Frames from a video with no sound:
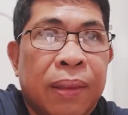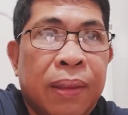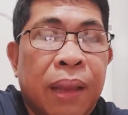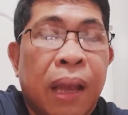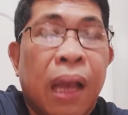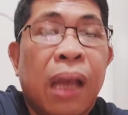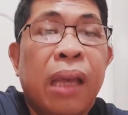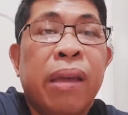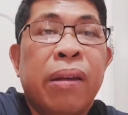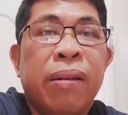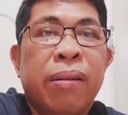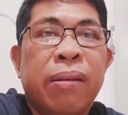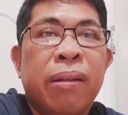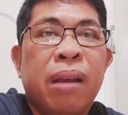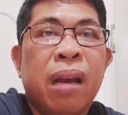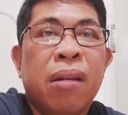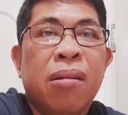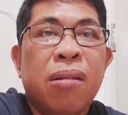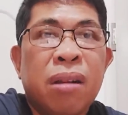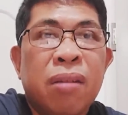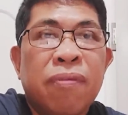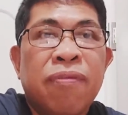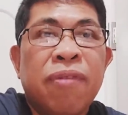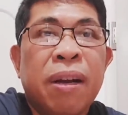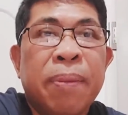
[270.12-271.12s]
Ayun,
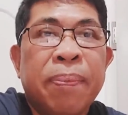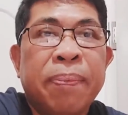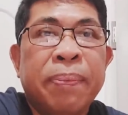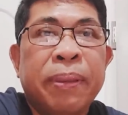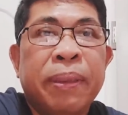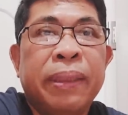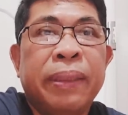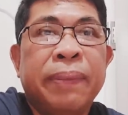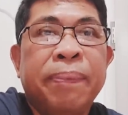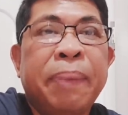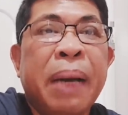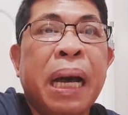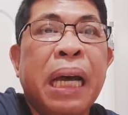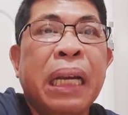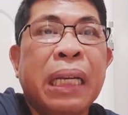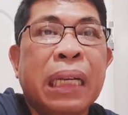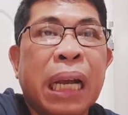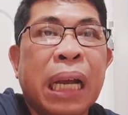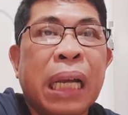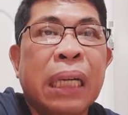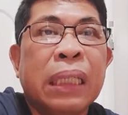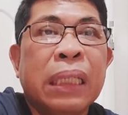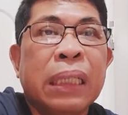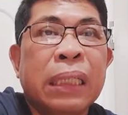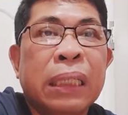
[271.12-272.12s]
na-confirm po,
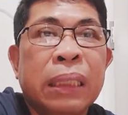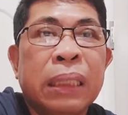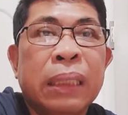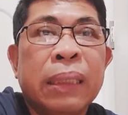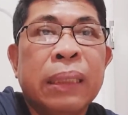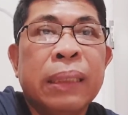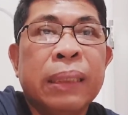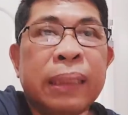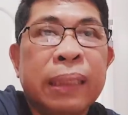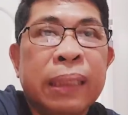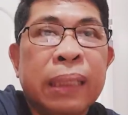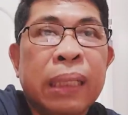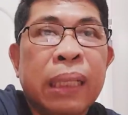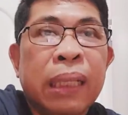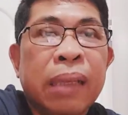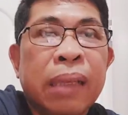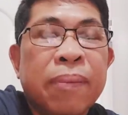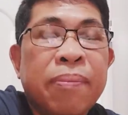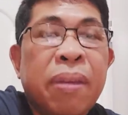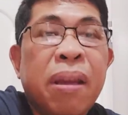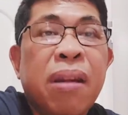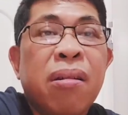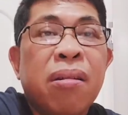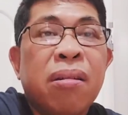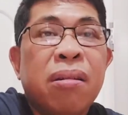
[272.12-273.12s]
parang
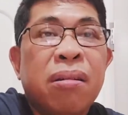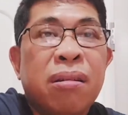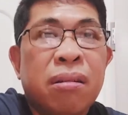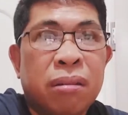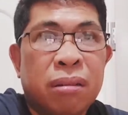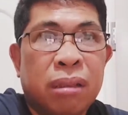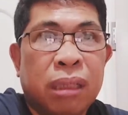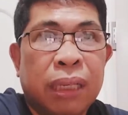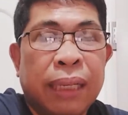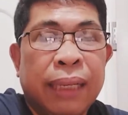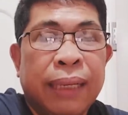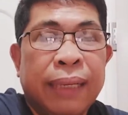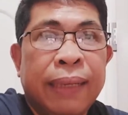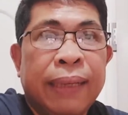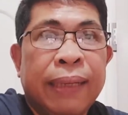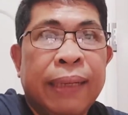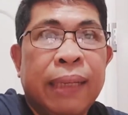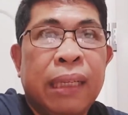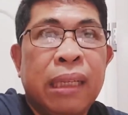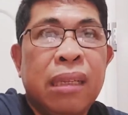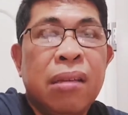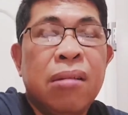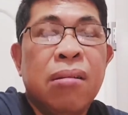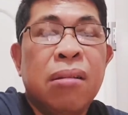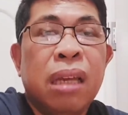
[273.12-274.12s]
binuldoser
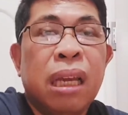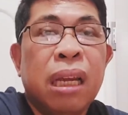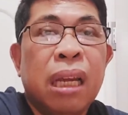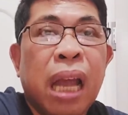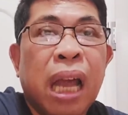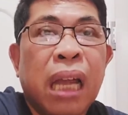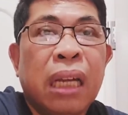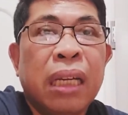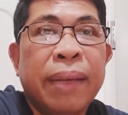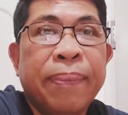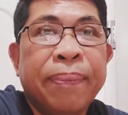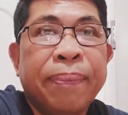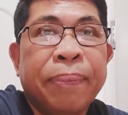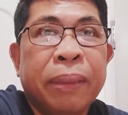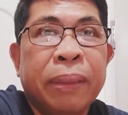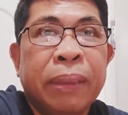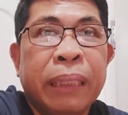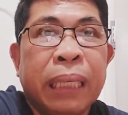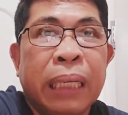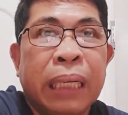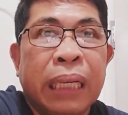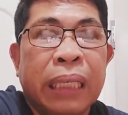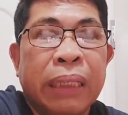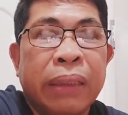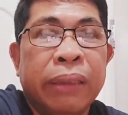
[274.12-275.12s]
yung ilalim po
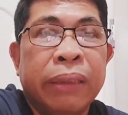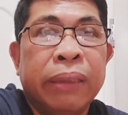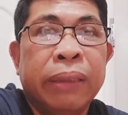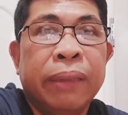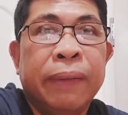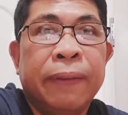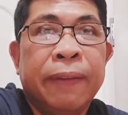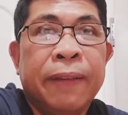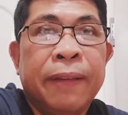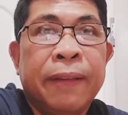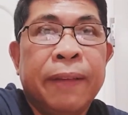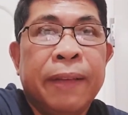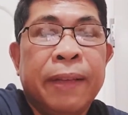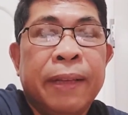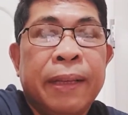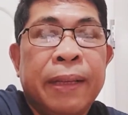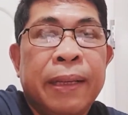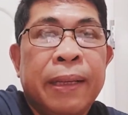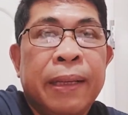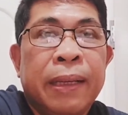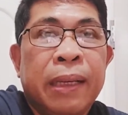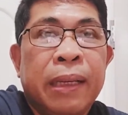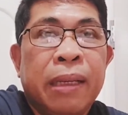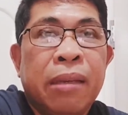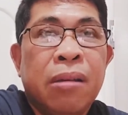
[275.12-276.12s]
ng ano,
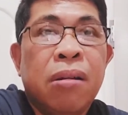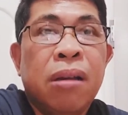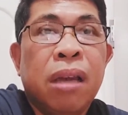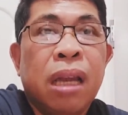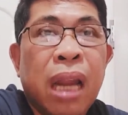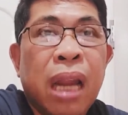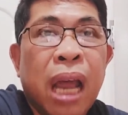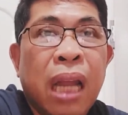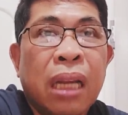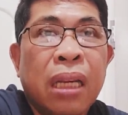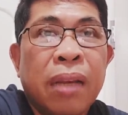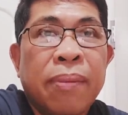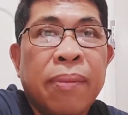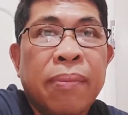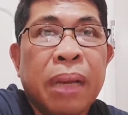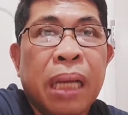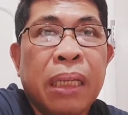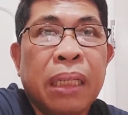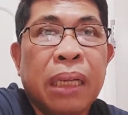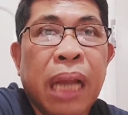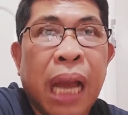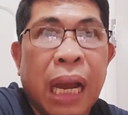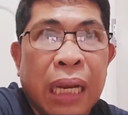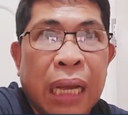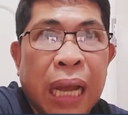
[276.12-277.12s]
yung ilalim
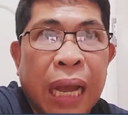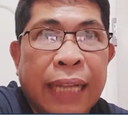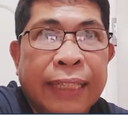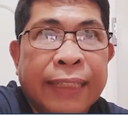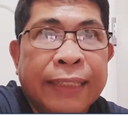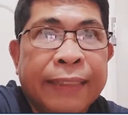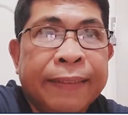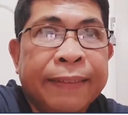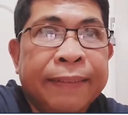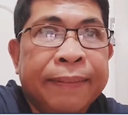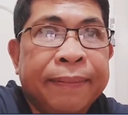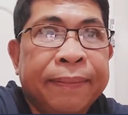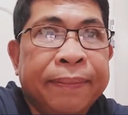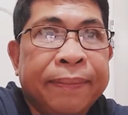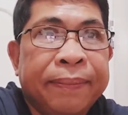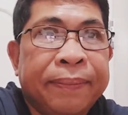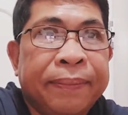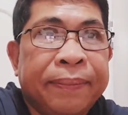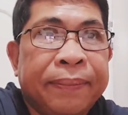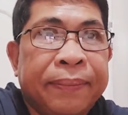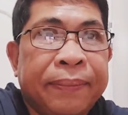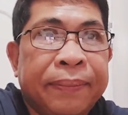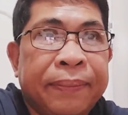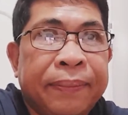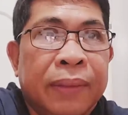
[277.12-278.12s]
ng dagat,
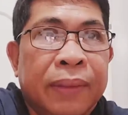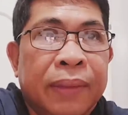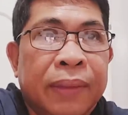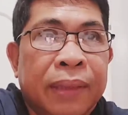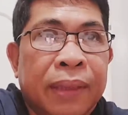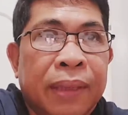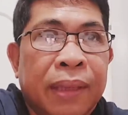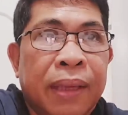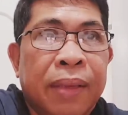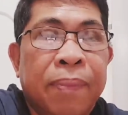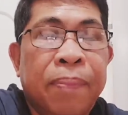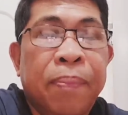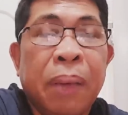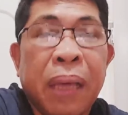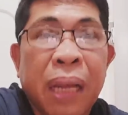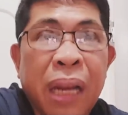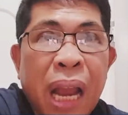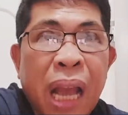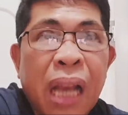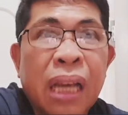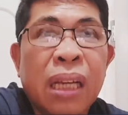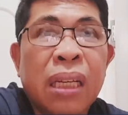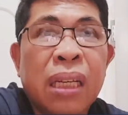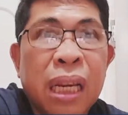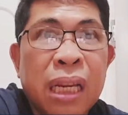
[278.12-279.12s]

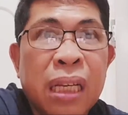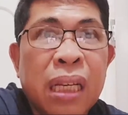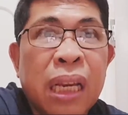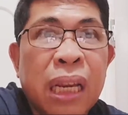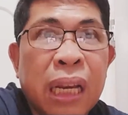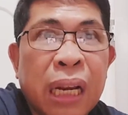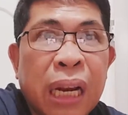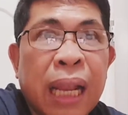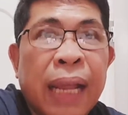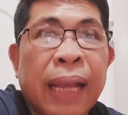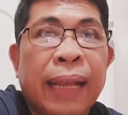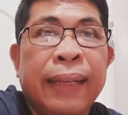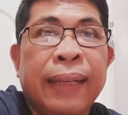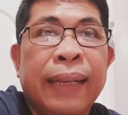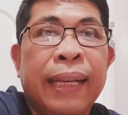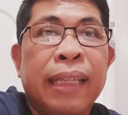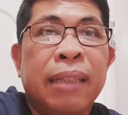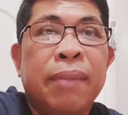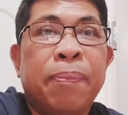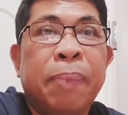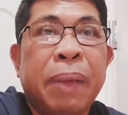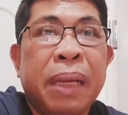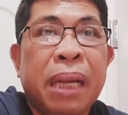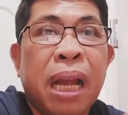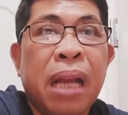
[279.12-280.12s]
pinagsisira
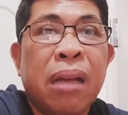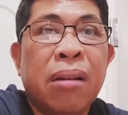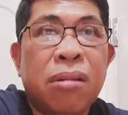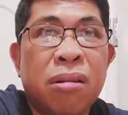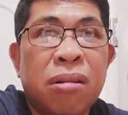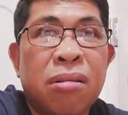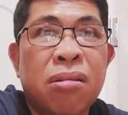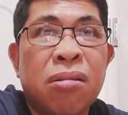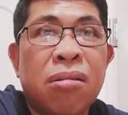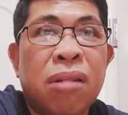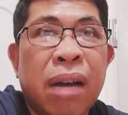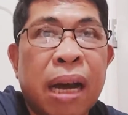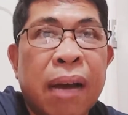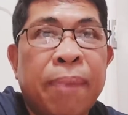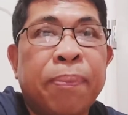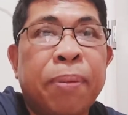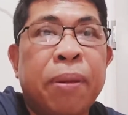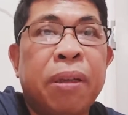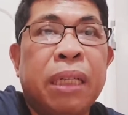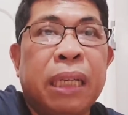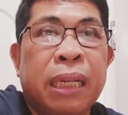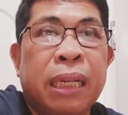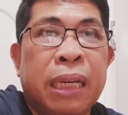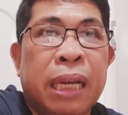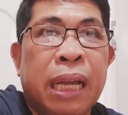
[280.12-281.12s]
at pinagkukuha
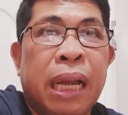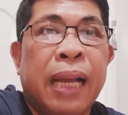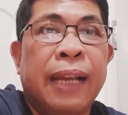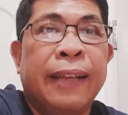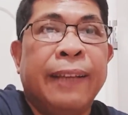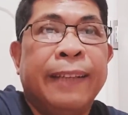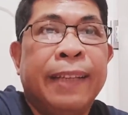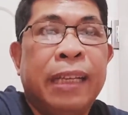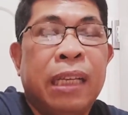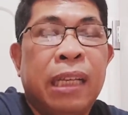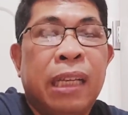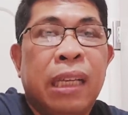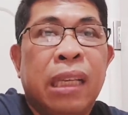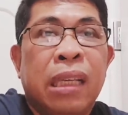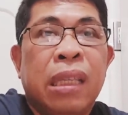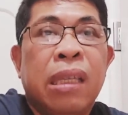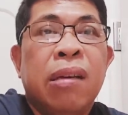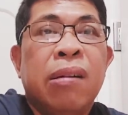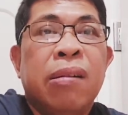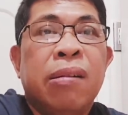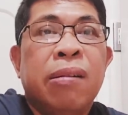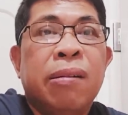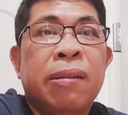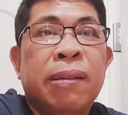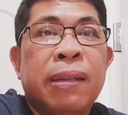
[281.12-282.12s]
po nila
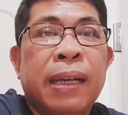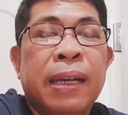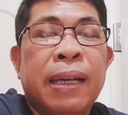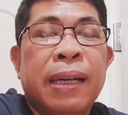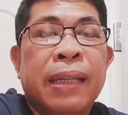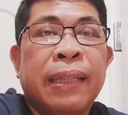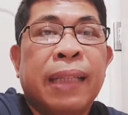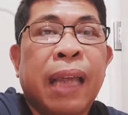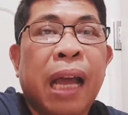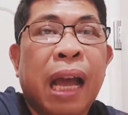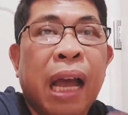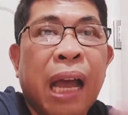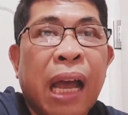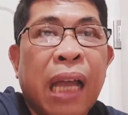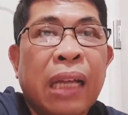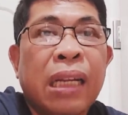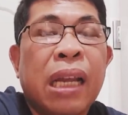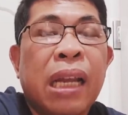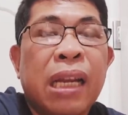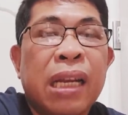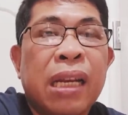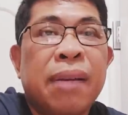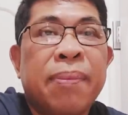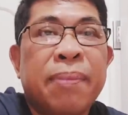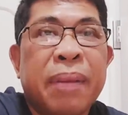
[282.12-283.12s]
yung uh,
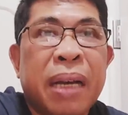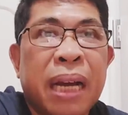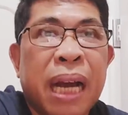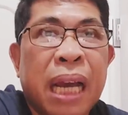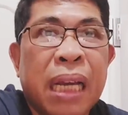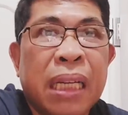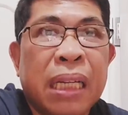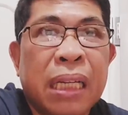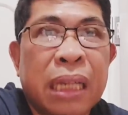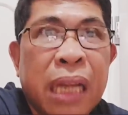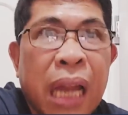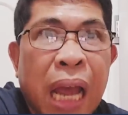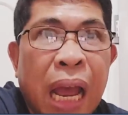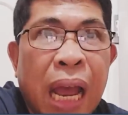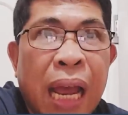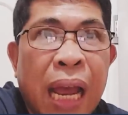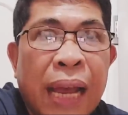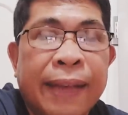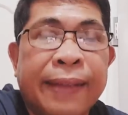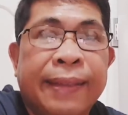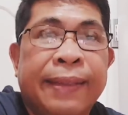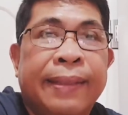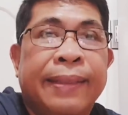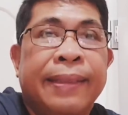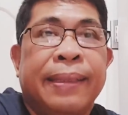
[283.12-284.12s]
tahanan ng mga isda,
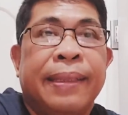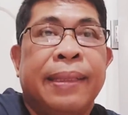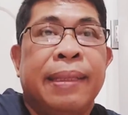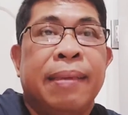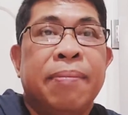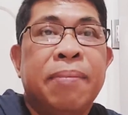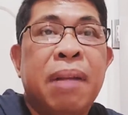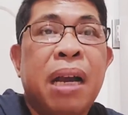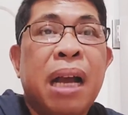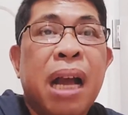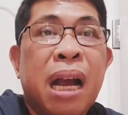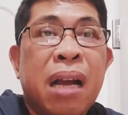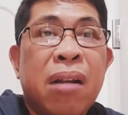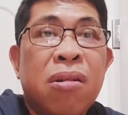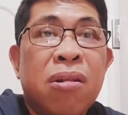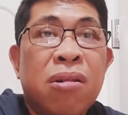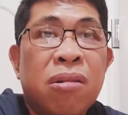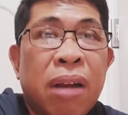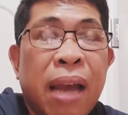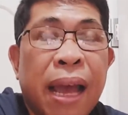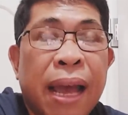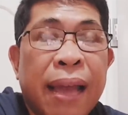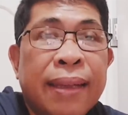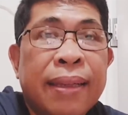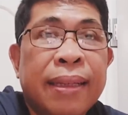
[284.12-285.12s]
mga
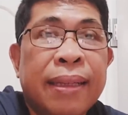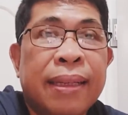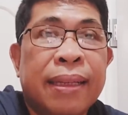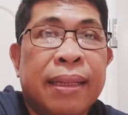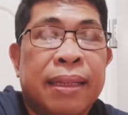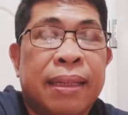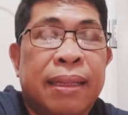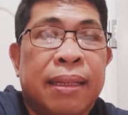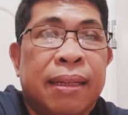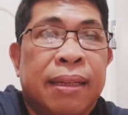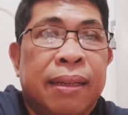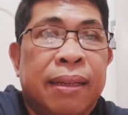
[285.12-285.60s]
corals.